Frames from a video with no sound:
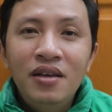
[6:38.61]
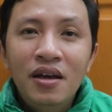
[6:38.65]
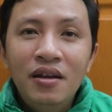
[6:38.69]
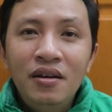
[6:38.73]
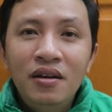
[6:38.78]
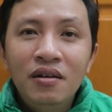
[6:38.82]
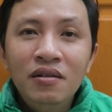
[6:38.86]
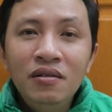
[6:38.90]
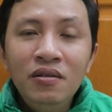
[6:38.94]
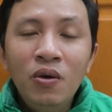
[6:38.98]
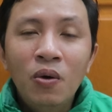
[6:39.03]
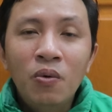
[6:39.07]

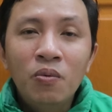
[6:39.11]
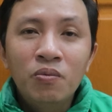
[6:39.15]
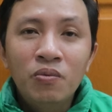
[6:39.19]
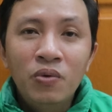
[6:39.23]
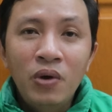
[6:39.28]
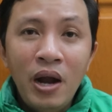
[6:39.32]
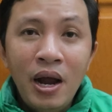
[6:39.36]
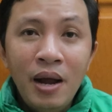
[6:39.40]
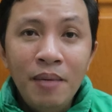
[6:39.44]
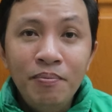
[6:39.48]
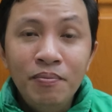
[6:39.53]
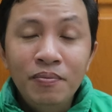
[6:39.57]
trên ứng dụng
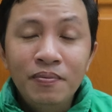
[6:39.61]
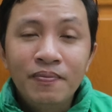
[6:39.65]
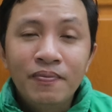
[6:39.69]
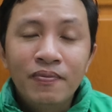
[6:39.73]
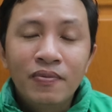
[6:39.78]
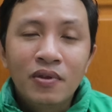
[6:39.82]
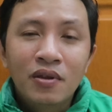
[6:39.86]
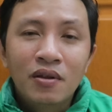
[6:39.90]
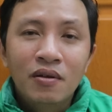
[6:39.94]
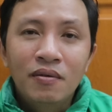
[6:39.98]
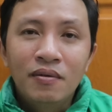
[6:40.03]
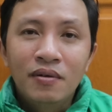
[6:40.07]
Grab
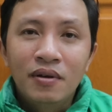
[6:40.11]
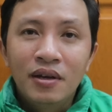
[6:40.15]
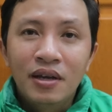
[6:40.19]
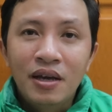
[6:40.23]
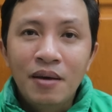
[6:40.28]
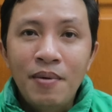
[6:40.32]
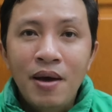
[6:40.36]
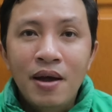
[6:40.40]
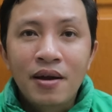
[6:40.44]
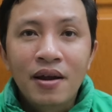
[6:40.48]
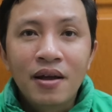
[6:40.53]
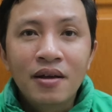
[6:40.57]
thì
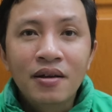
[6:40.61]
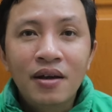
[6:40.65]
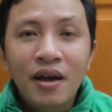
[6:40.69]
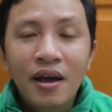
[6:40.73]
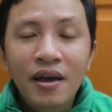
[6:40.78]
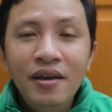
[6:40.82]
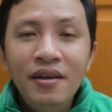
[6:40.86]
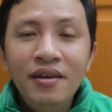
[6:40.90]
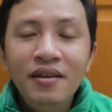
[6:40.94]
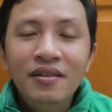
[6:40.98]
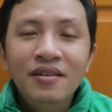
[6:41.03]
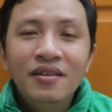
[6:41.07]
các bạn đăng
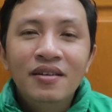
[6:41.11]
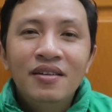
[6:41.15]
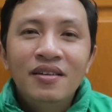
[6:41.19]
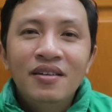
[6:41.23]
ký